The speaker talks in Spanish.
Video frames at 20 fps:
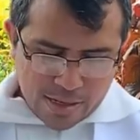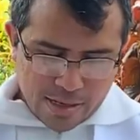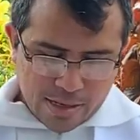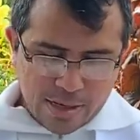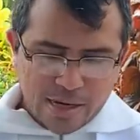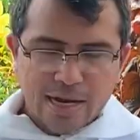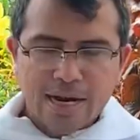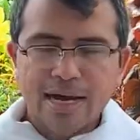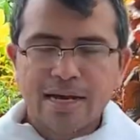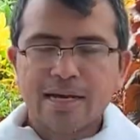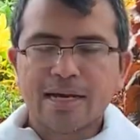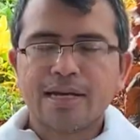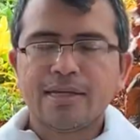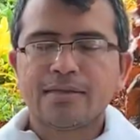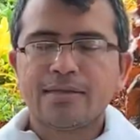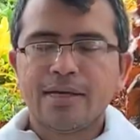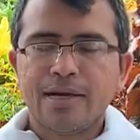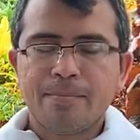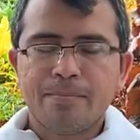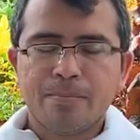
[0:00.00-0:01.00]
En
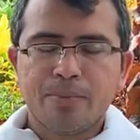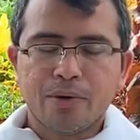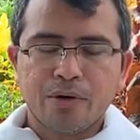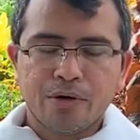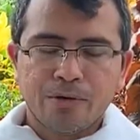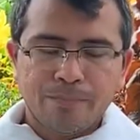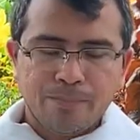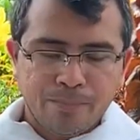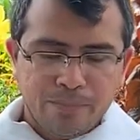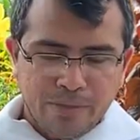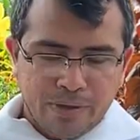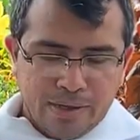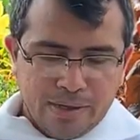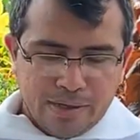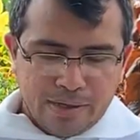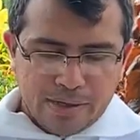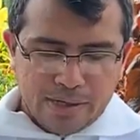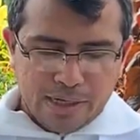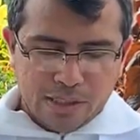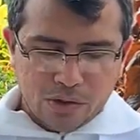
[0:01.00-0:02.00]
aquel tiempo,
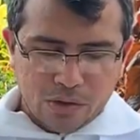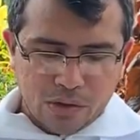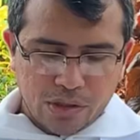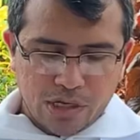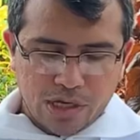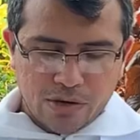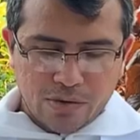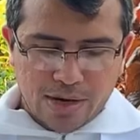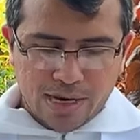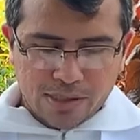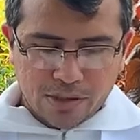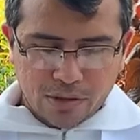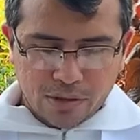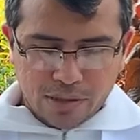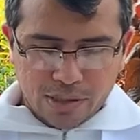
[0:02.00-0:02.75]
Jesús dijo a sus